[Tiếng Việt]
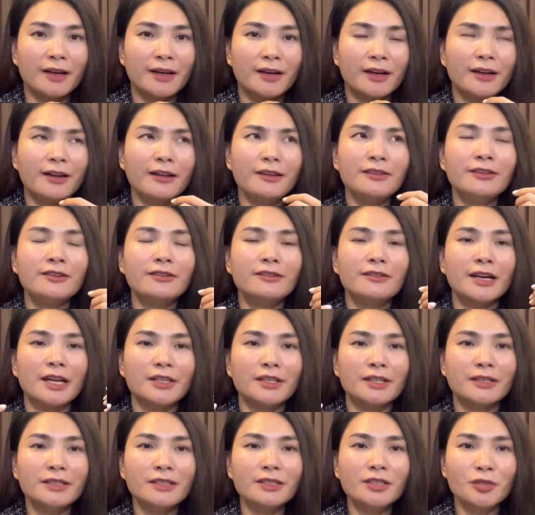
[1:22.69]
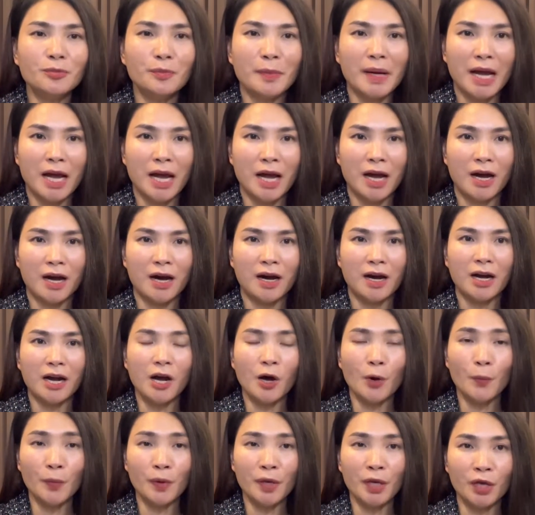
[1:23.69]
Nên thường là những người mà họ
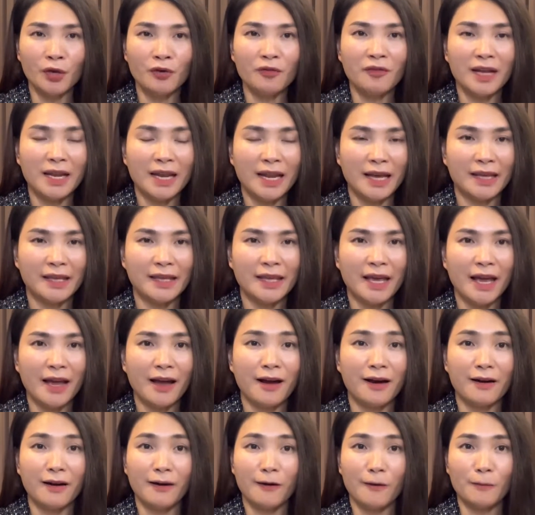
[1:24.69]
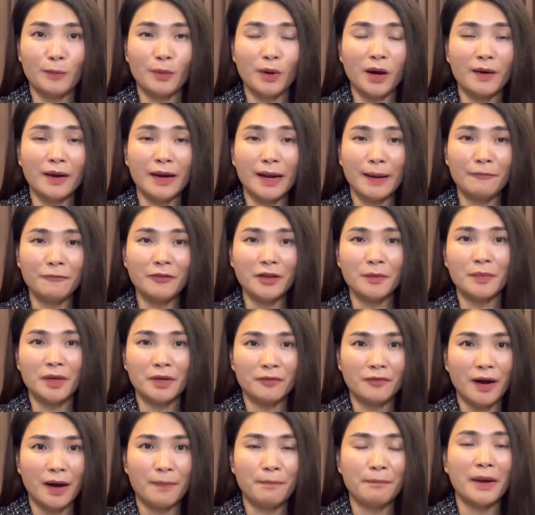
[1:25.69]
không hiểu về làn da, họ không có nắm về mỹ
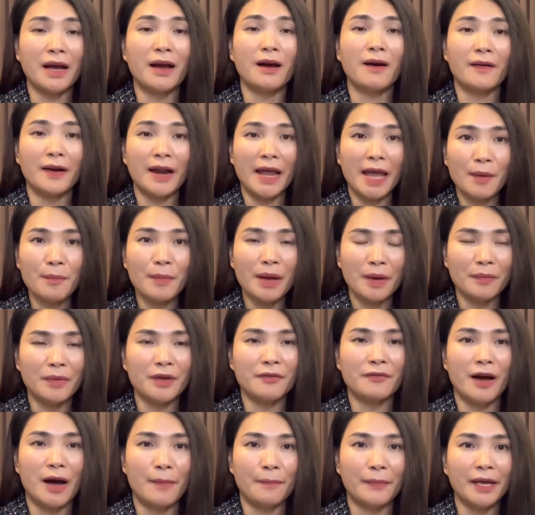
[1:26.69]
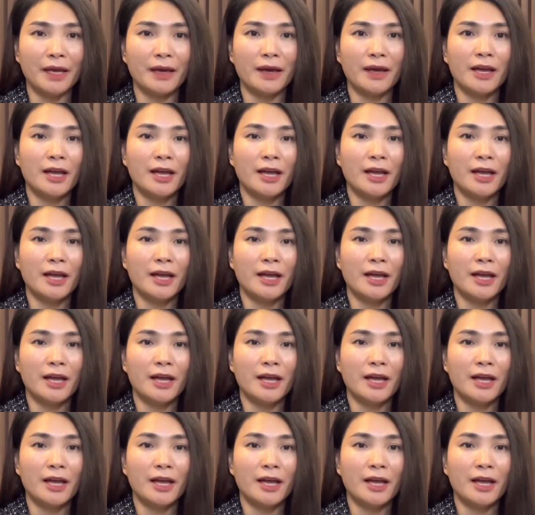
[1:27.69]
phẩm mà họ đang bán mỹ phẩm ấy,